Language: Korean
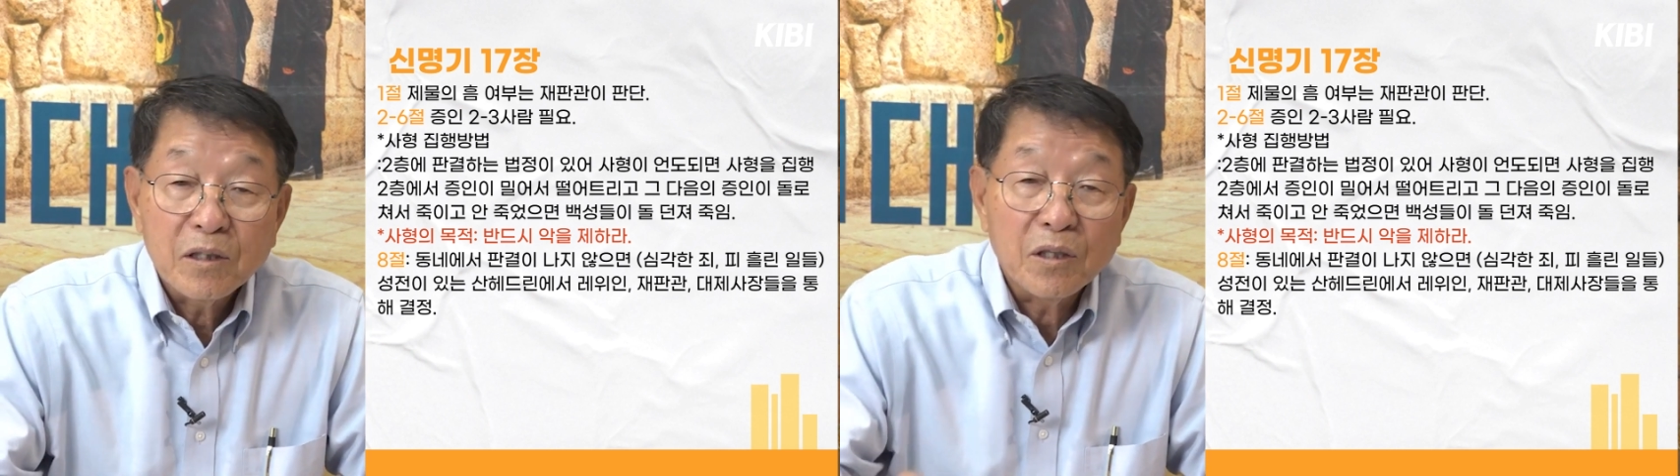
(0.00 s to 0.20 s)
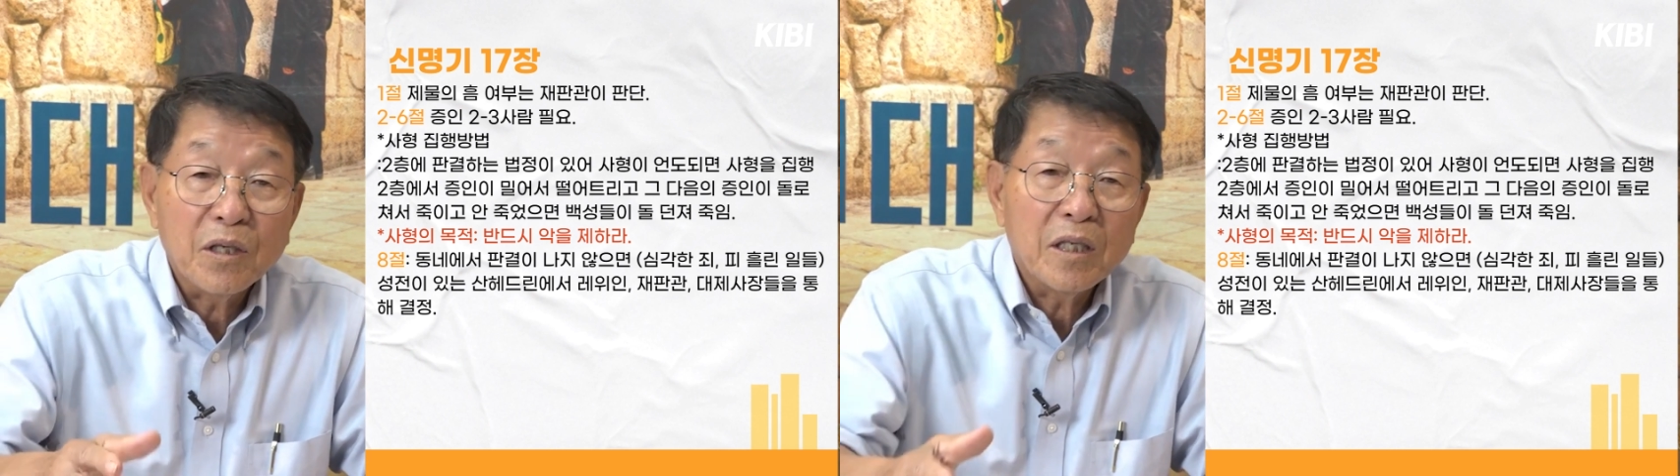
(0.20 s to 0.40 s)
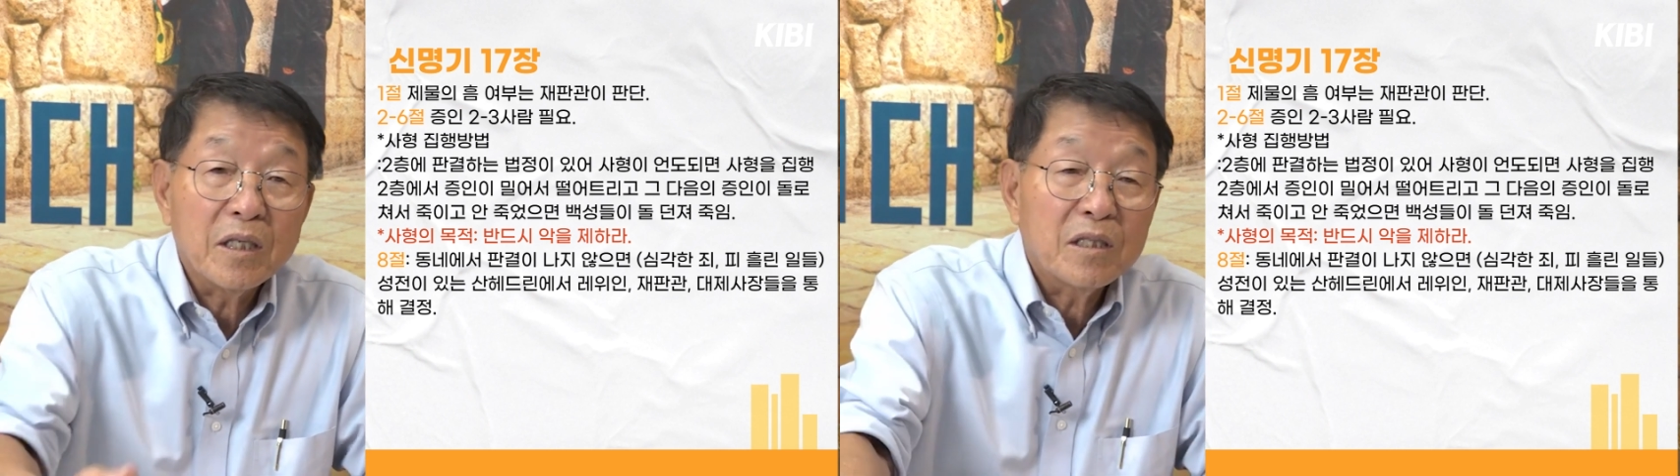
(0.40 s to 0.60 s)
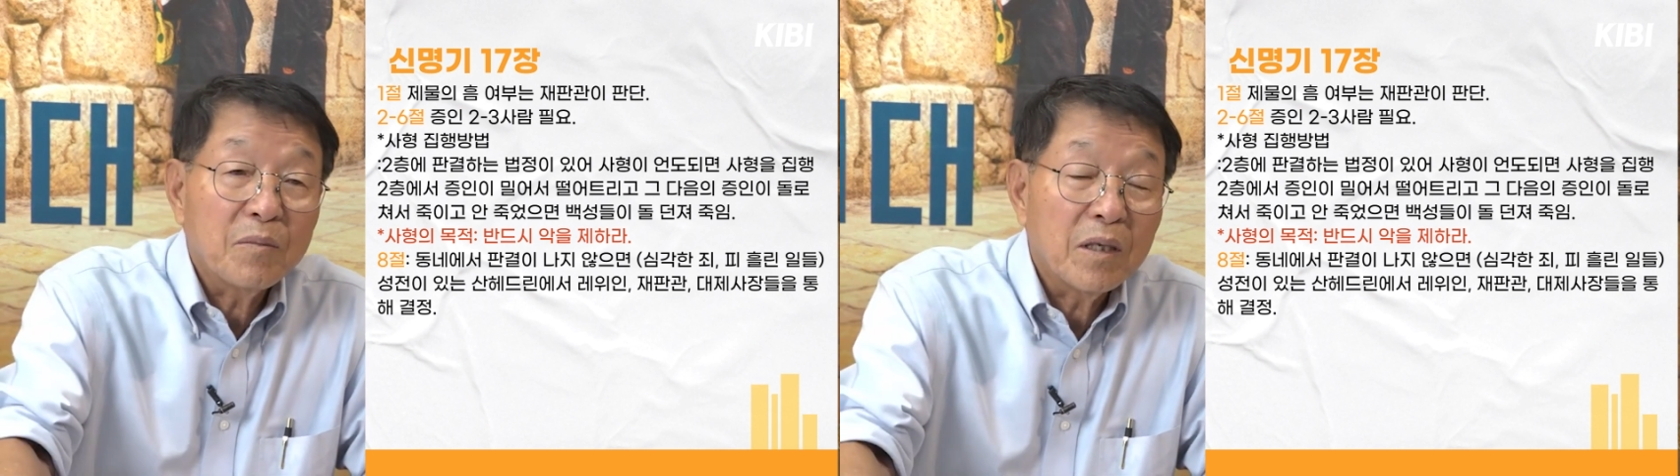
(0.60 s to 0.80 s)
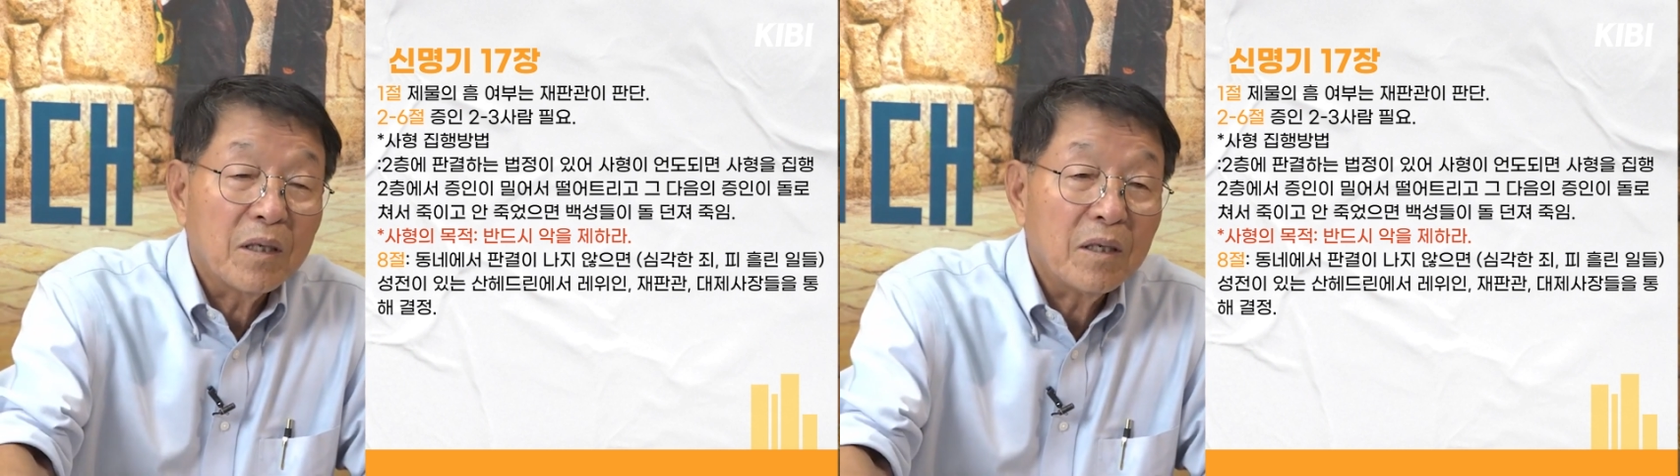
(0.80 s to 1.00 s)
증인이
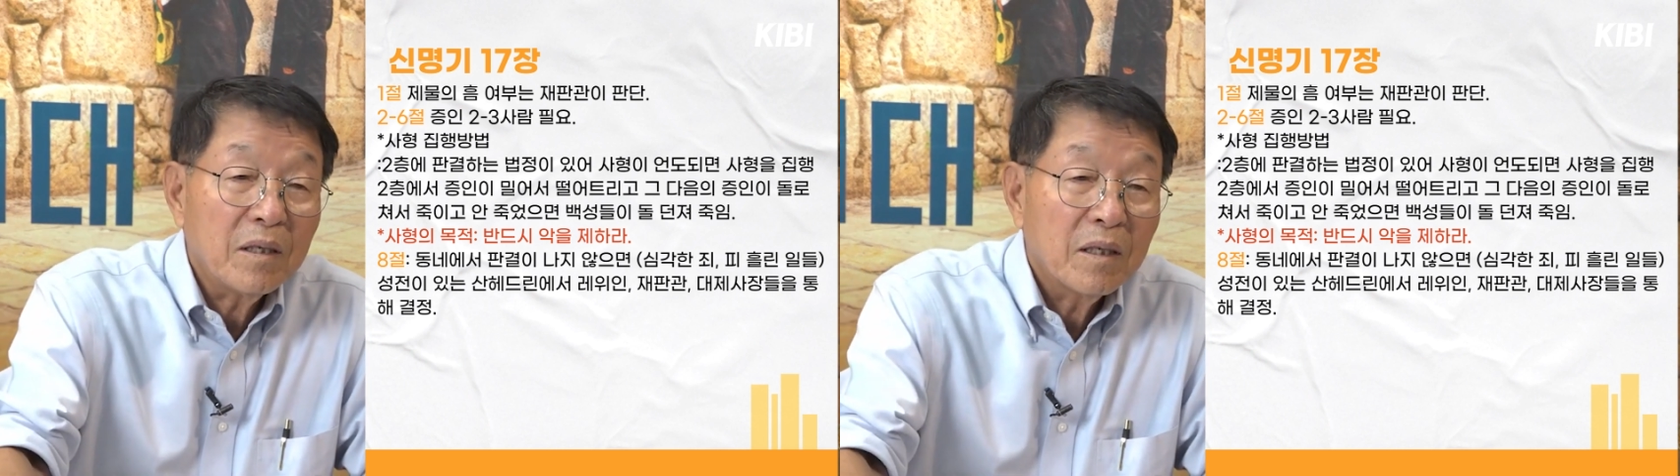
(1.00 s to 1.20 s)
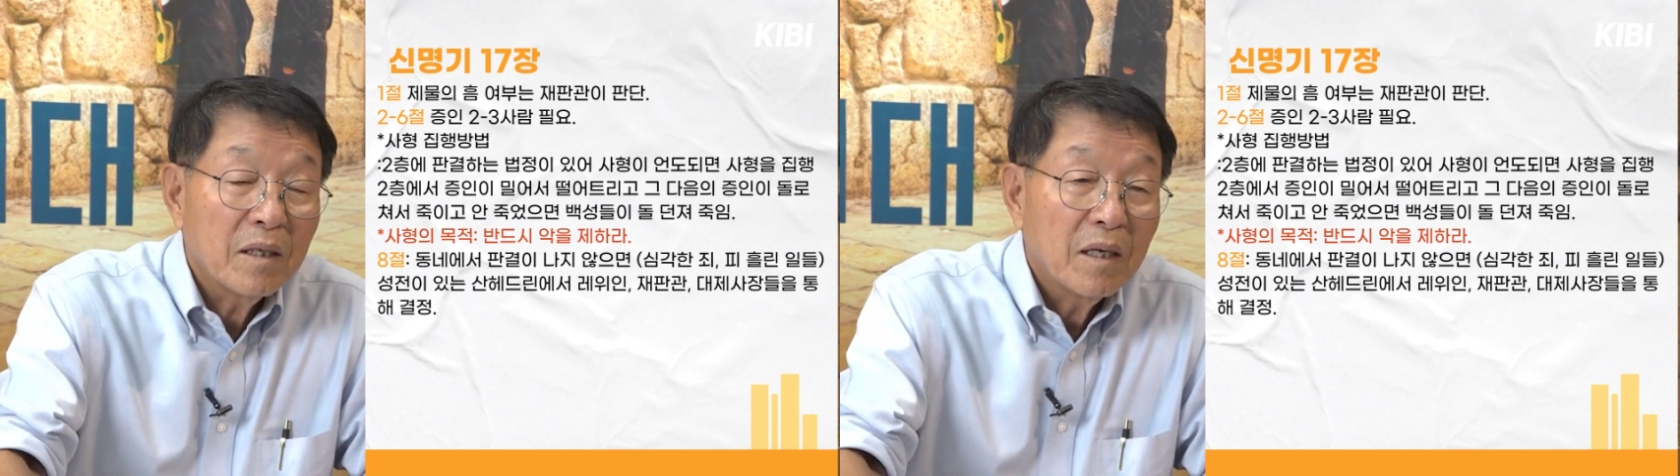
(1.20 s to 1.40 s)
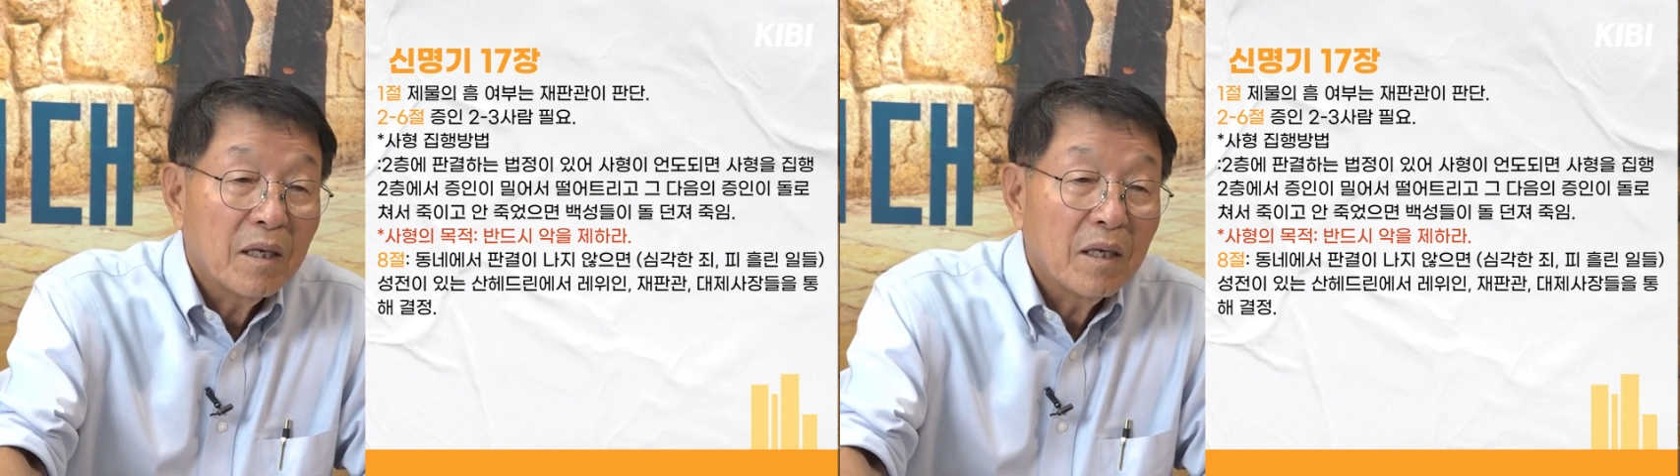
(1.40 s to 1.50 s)
있으면은